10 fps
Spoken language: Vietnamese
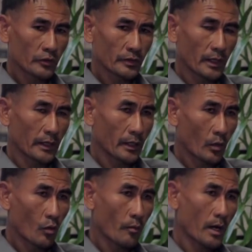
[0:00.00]
một lều
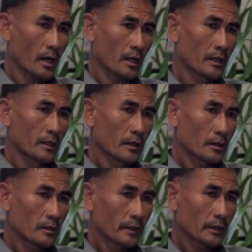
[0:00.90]
có hai buồng ngủ
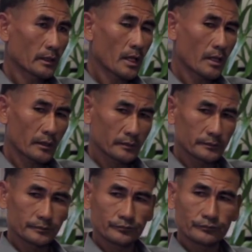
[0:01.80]
và một nhà tắm.
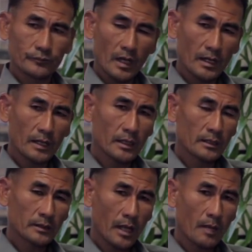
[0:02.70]
Họ cũng phải
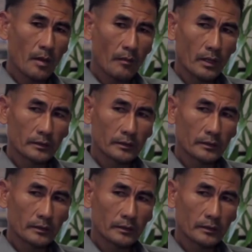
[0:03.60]
trả hàng